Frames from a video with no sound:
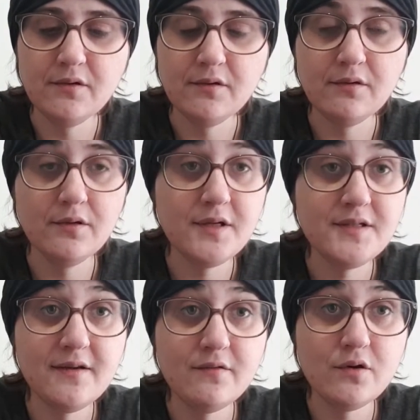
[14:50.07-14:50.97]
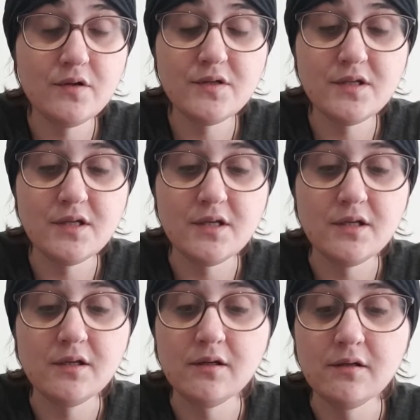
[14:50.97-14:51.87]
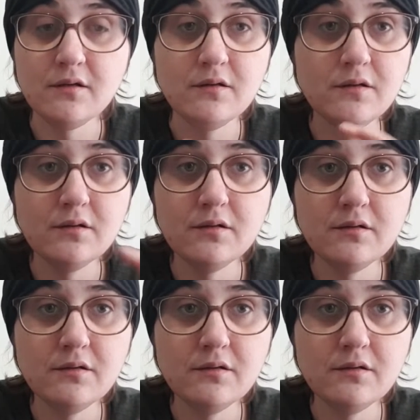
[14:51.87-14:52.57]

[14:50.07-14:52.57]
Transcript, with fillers: Euh, la saveur, c'est